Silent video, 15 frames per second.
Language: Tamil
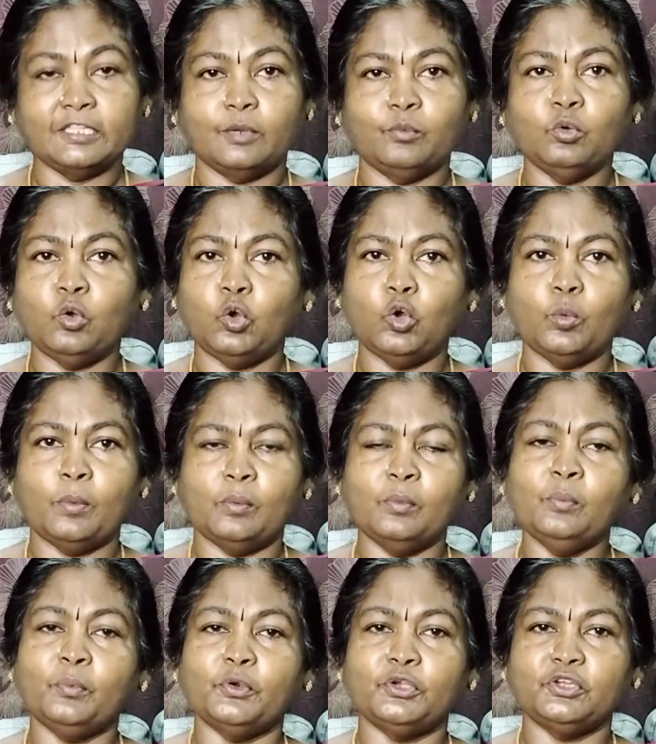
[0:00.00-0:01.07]
சந்தனமும்
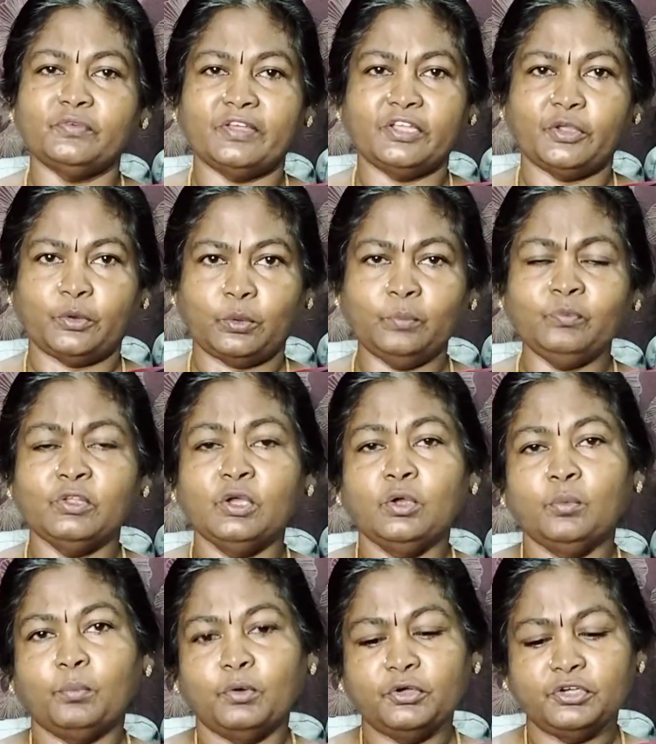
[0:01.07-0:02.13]
குங்குமமும் பொட்டு வைக்கணும்
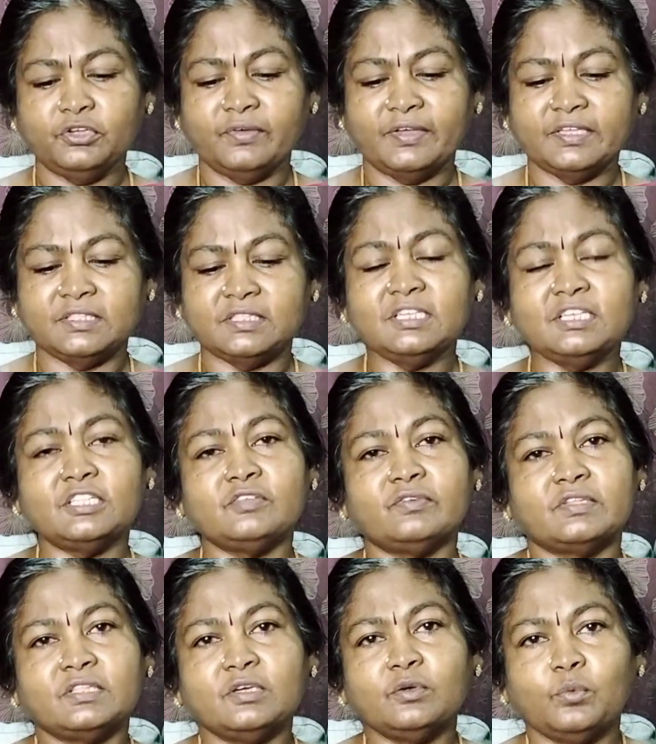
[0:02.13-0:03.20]
பொட்டு வைத்து
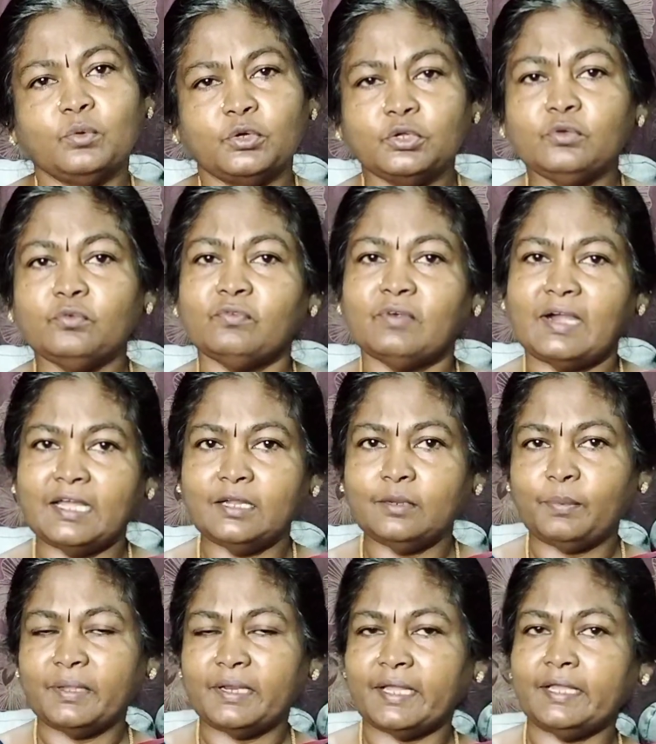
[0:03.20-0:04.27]
இது வந்து ஒரு
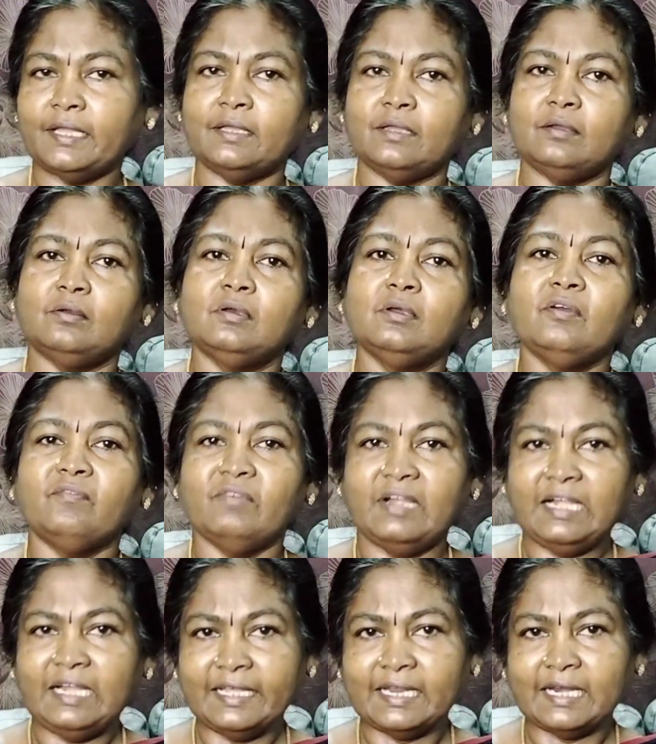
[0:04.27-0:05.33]
வளர்பிறை
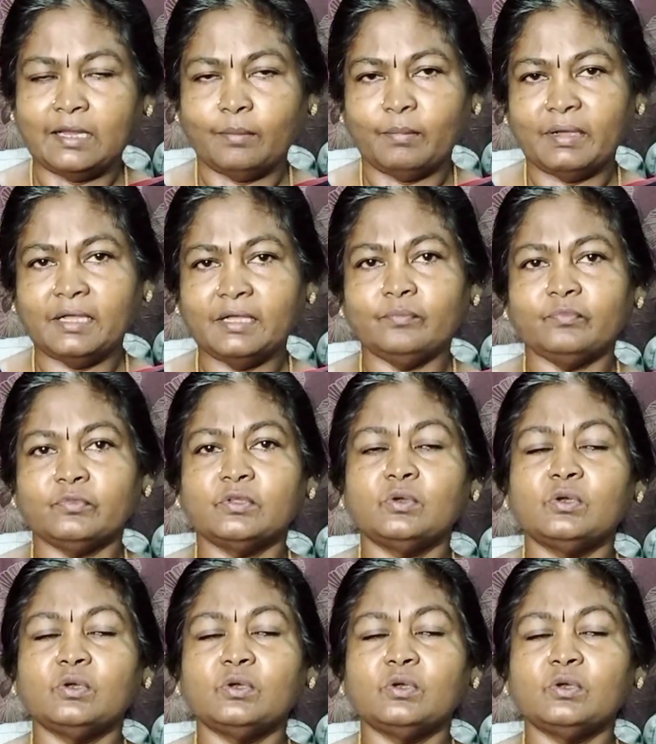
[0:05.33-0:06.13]
வெள்ளிக்கிழமை